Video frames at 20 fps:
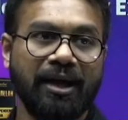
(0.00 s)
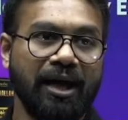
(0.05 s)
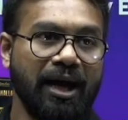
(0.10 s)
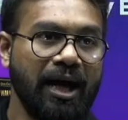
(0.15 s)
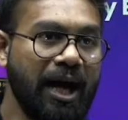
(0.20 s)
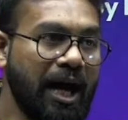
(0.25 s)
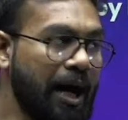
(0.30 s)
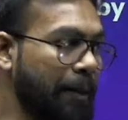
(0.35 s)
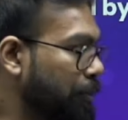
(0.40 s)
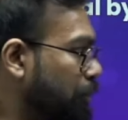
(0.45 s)

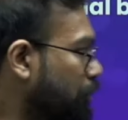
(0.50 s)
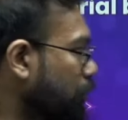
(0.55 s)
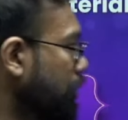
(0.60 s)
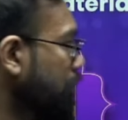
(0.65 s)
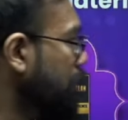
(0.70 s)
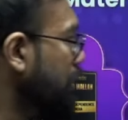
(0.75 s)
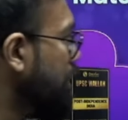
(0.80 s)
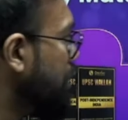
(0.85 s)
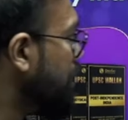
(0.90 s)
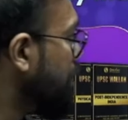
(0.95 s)
आपको
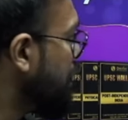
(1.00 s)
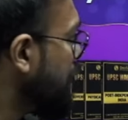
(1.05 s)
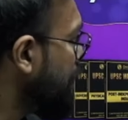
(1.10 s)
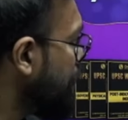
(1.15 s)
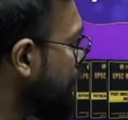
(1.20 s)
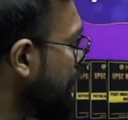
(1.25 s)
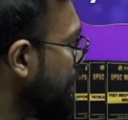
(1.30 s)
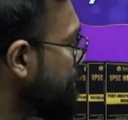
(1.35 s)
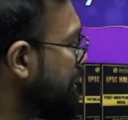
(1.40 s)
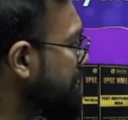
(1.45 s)

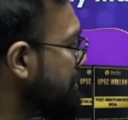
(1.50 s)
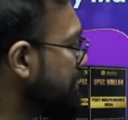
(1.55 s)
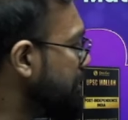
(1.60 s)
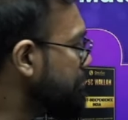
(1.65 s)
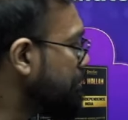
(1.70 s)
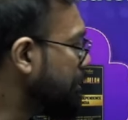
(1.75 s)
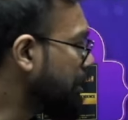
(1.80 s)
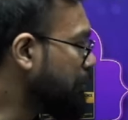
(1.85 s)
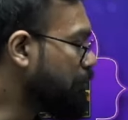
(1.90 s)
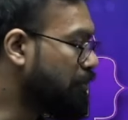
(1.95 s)
रेगुलर बेसिस
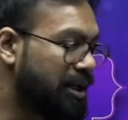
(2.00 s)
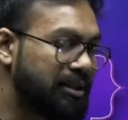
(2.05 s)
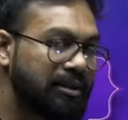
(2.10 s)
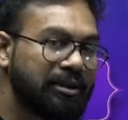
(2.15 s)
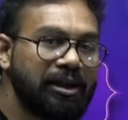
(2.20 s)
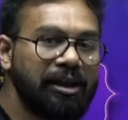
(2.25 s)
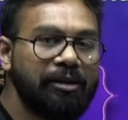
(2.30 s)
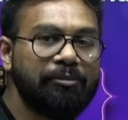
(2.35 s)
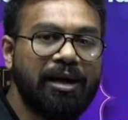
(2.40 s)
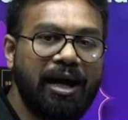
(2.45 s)
पर
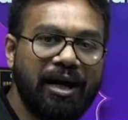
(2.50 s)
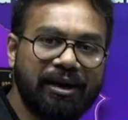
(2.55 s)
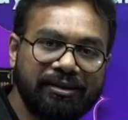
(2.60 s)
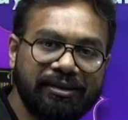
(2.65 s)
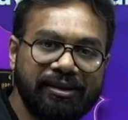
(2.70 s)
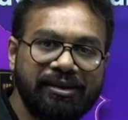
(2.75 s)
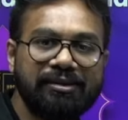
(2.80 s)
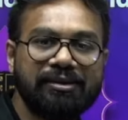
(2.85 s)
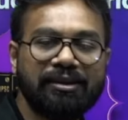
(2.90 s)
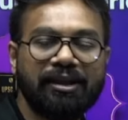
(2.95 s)
मंथली
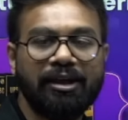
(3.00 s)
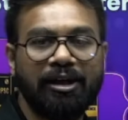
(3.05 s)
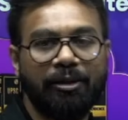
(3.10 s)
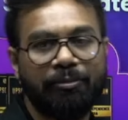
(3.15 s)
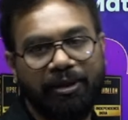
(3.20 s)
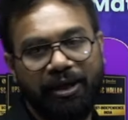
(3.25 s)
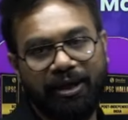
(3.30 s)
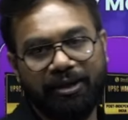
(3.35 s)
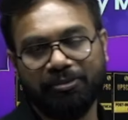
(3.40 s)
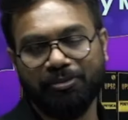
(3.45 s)
मैगजीन्स के
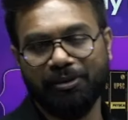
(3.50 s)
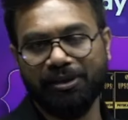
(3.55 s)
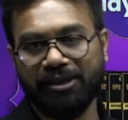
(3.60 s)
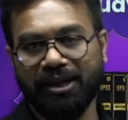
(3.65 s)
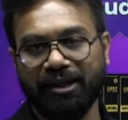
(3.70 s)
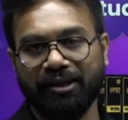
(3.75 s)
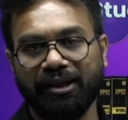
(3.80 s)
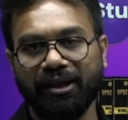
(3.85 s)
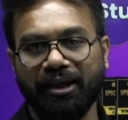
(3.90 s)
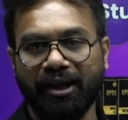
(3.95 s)
अपडेट्स मिल
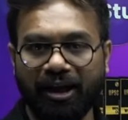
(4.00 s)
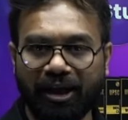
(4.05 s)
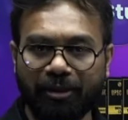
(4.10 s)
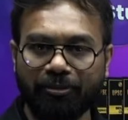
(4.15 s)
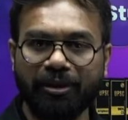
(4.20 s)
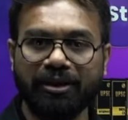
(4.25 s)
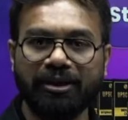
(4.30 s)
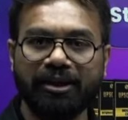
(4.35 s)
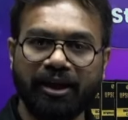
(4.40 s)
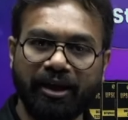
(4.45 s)
जाते हैं हर
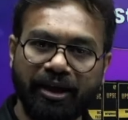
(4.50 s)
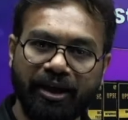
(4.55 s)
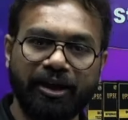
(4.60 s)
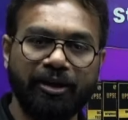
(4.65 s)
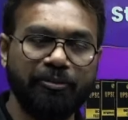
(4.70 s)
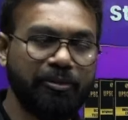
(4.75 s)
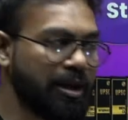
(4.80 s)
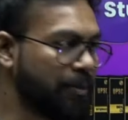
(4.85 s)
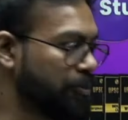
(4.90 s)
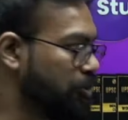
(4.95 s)
मंथ के एंड
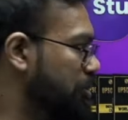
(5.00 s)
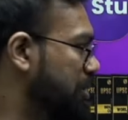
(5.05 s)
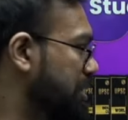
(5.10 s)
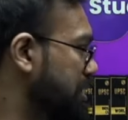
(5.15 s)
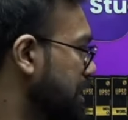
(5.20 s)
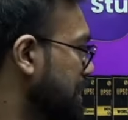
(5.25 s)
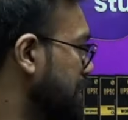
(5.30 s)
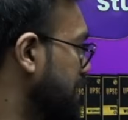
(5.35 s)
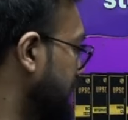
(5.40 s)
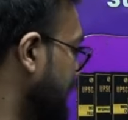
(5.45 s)
में आपको मिल
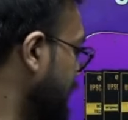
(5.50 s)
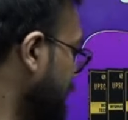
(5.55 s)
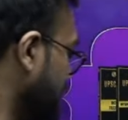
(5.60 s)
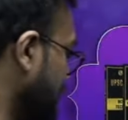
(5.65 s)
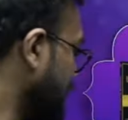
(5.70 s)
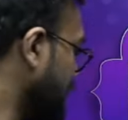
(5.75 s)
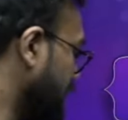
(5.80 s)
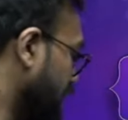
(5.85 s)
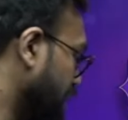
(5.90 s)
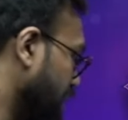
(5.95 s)
जाते हैं
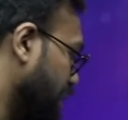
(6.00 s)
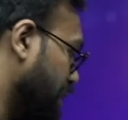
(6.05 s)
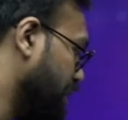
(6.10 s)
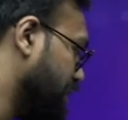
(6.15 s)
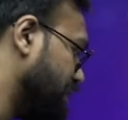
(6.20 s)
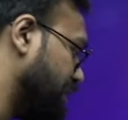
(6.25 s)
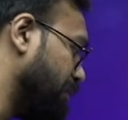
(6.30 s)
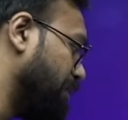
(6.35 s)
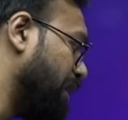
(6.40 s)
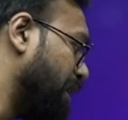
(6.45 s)

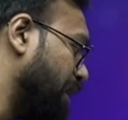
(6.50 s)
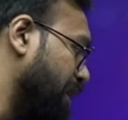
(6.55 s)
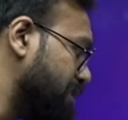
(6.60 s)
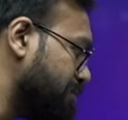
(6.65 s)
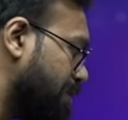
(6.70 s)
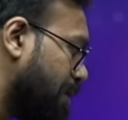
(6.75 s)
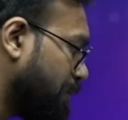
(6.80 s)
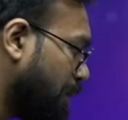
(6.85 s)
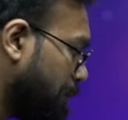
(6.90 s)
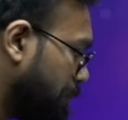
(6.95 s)
सिमिलरली जब
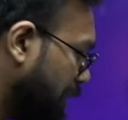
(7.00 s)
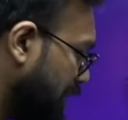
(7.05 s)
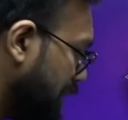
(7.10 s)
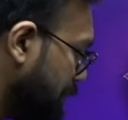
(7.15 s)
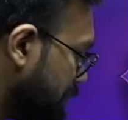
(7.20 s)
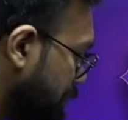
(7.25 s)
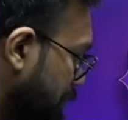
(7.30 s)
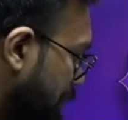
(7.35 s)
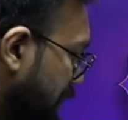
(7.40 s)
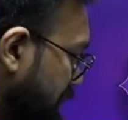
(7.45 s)
आपका
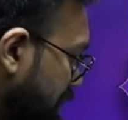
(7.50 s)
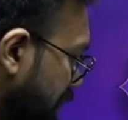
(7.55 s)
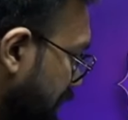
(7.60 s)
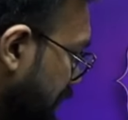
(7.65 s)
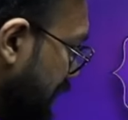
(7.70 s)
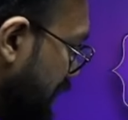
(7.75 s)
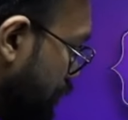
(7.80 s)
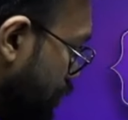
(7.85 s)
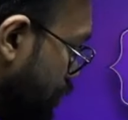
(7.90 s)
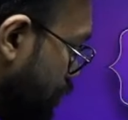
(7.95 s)
प्रिलिम्स पास आता है तो उनको